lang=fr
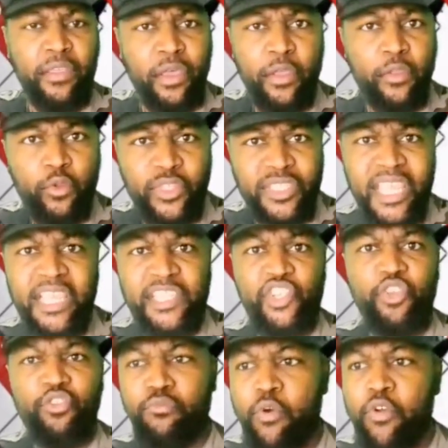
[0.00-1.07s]
euh, de
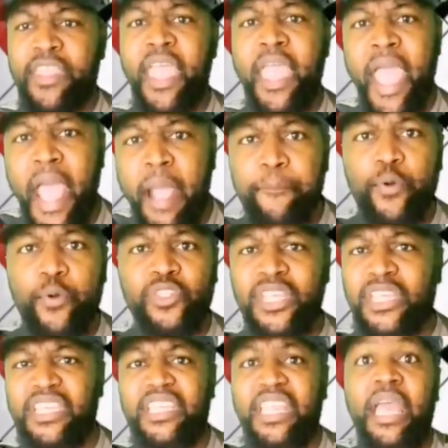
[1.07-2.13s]
singe et une monnaie
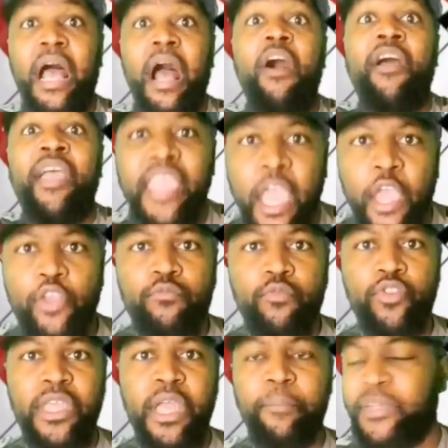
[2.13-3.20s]
imposée qui n'est en rien une
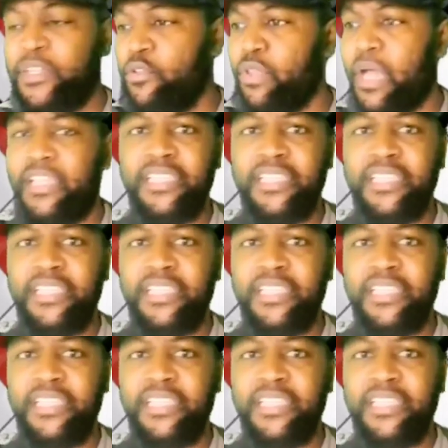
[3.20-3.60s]
monnaie, après